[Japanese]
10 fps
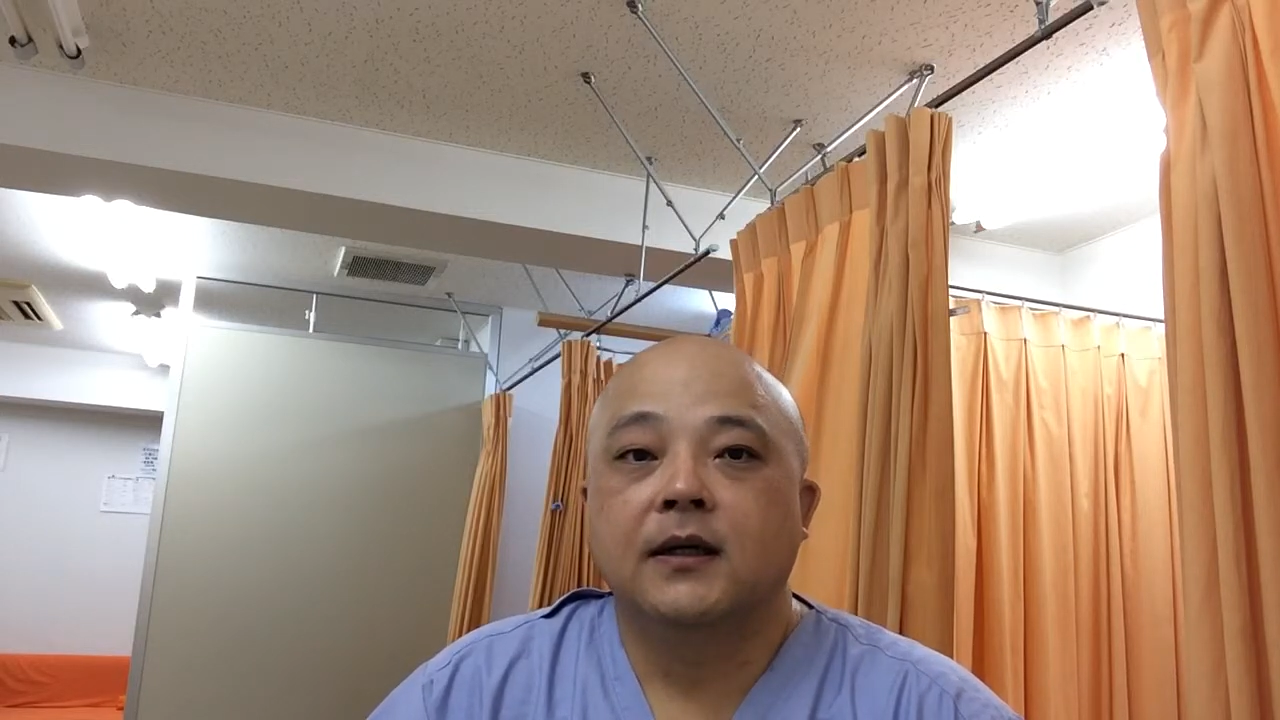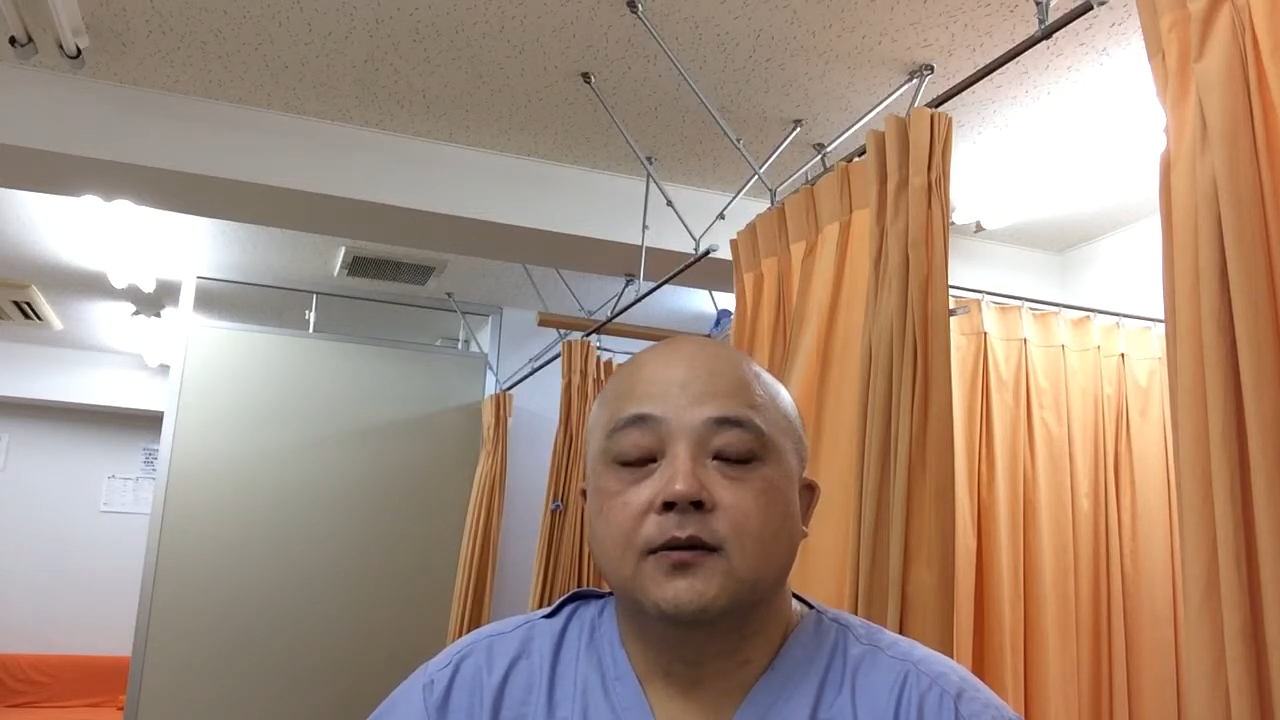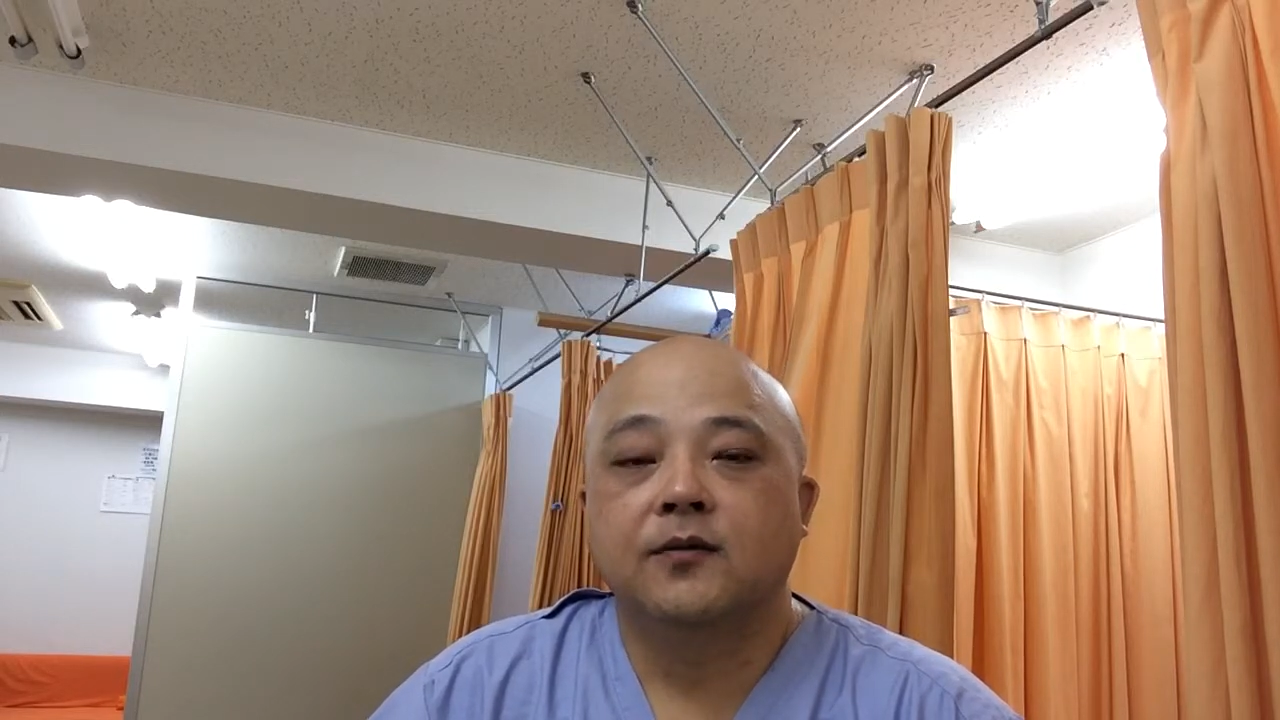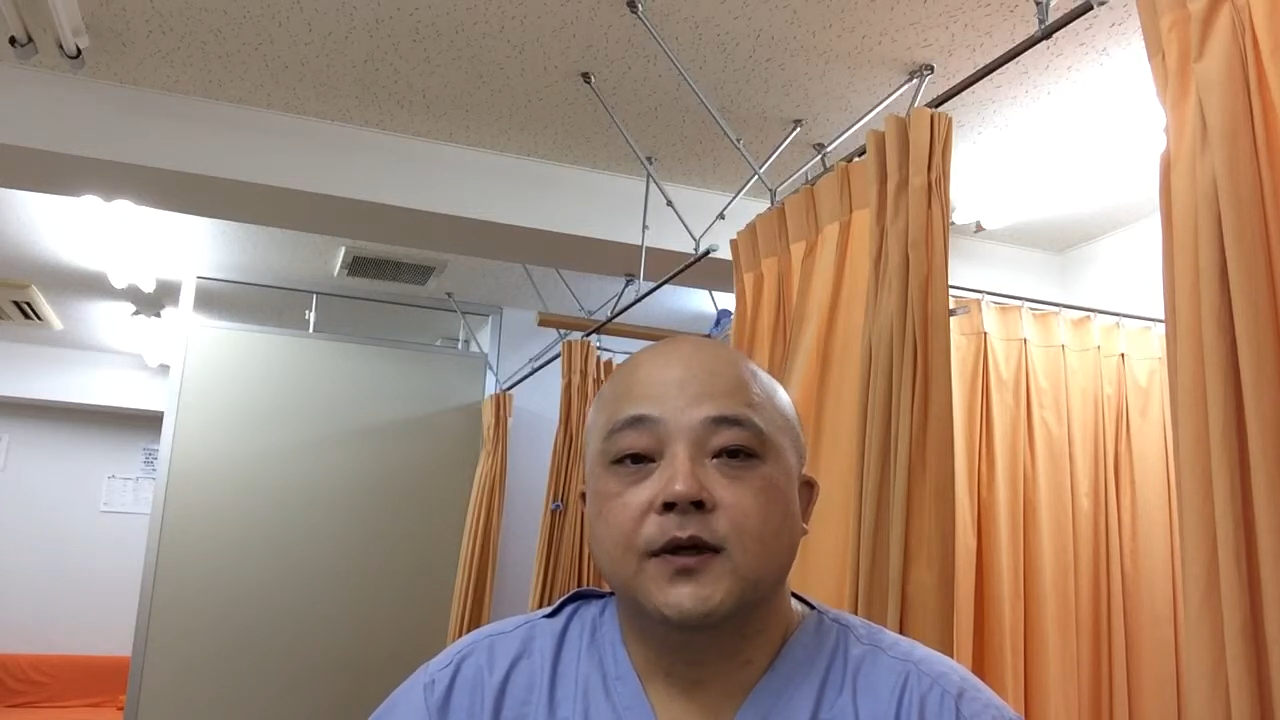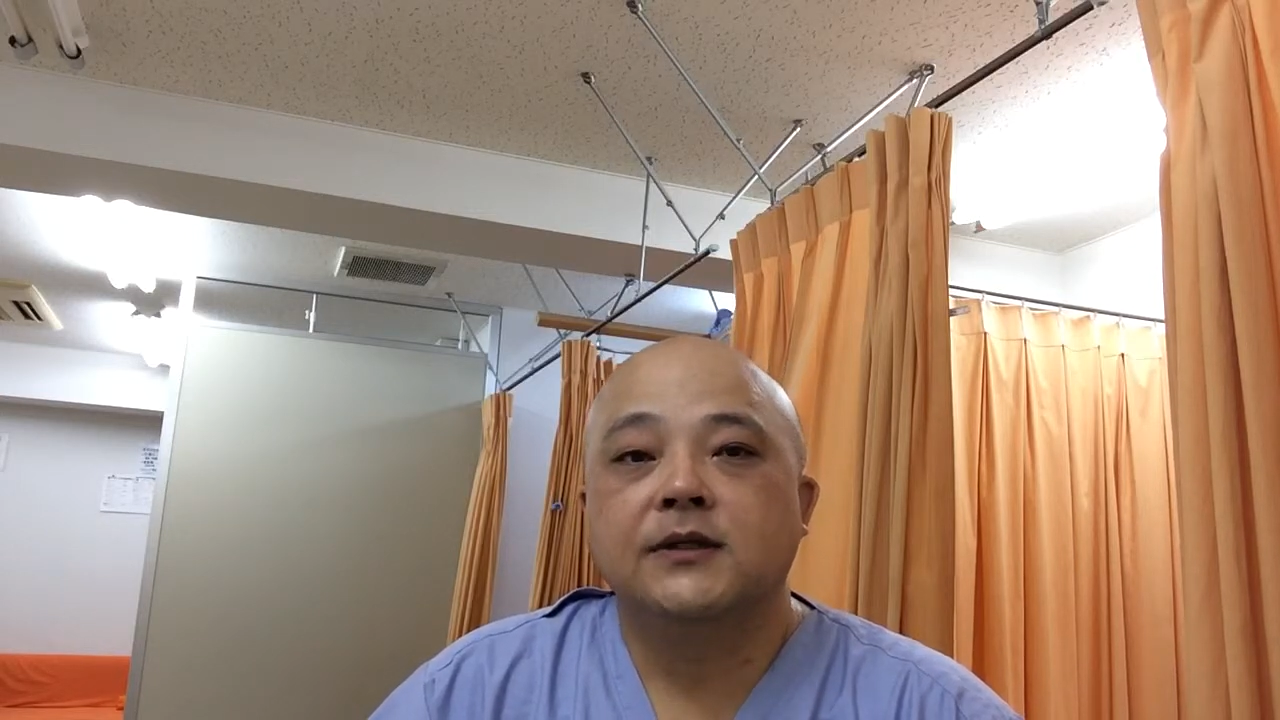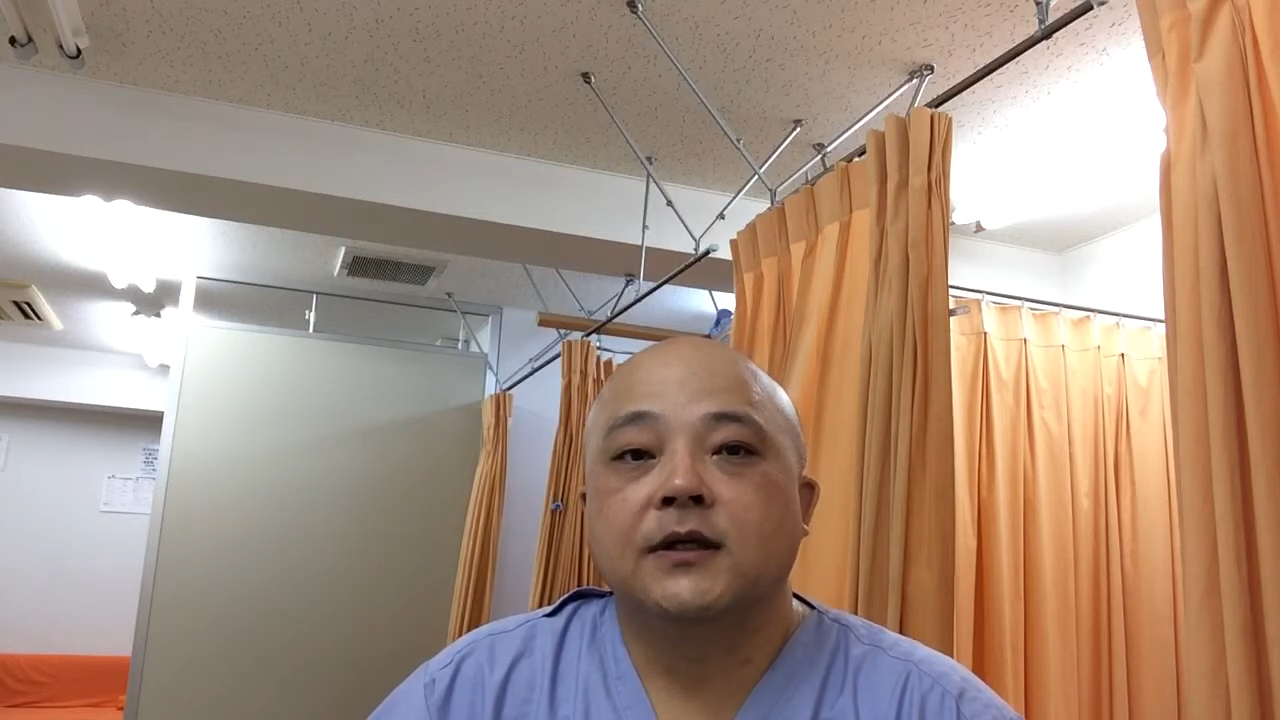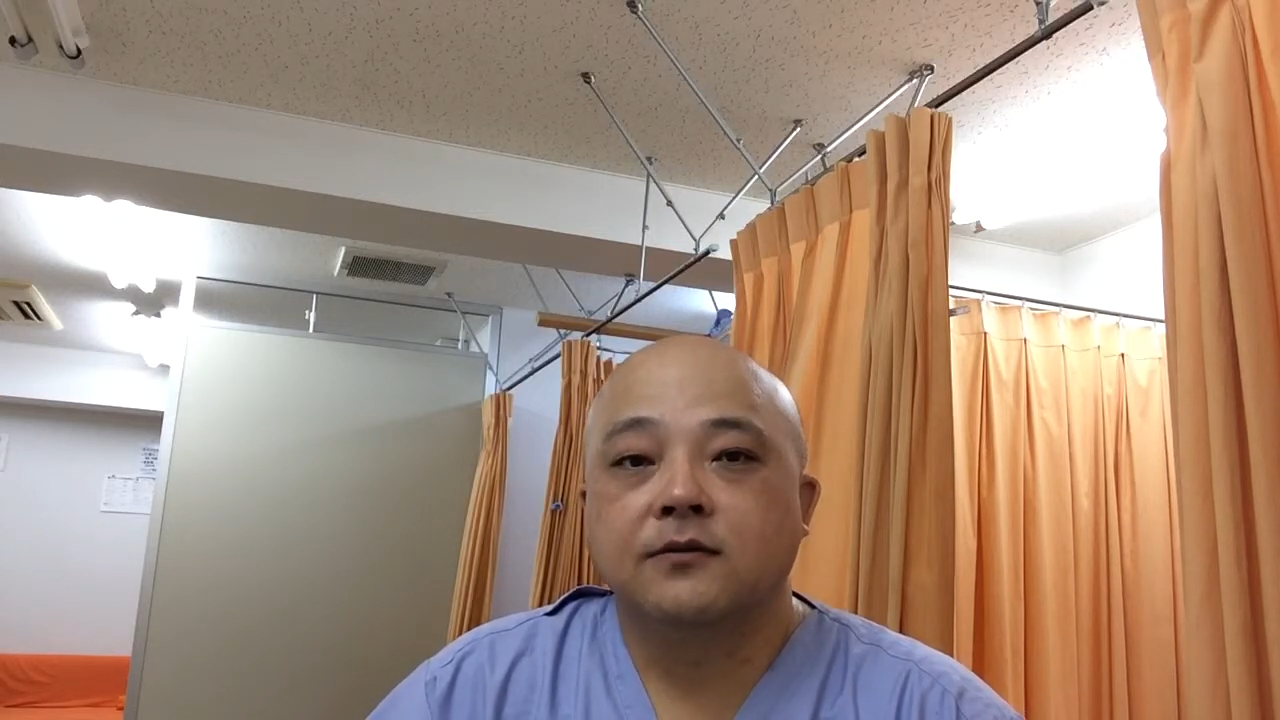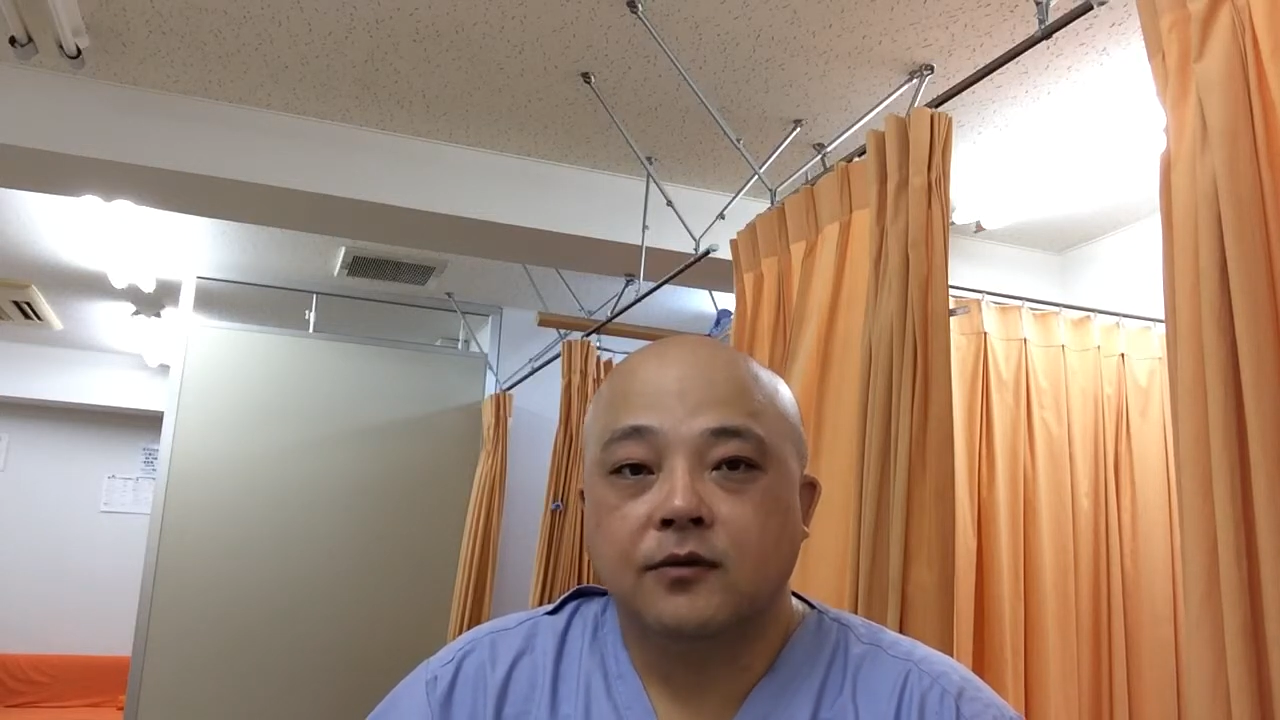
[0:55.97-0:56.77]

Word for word: あとフェイシャル